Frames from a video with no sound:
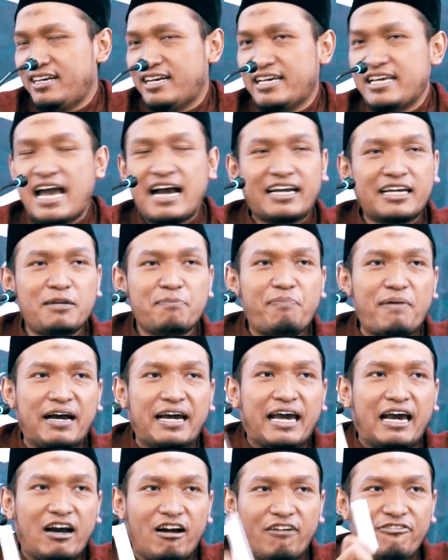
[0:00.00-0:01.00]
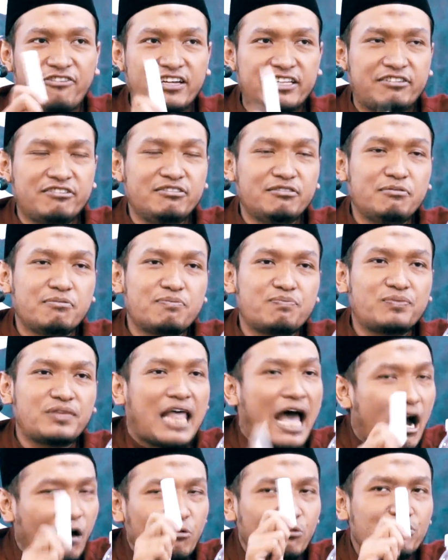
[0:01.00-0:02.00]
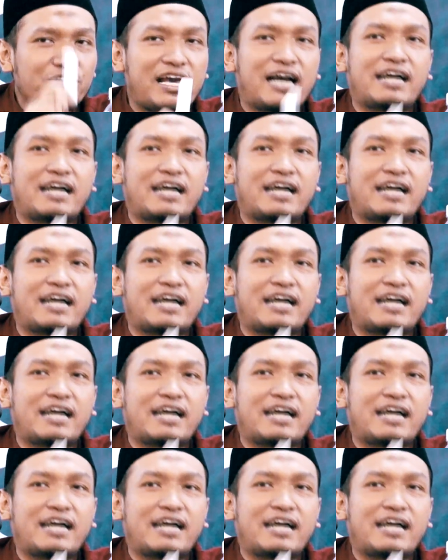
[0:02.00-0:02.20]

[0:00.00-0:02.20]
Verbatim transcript: Nah, yakin pakai kof itu tahu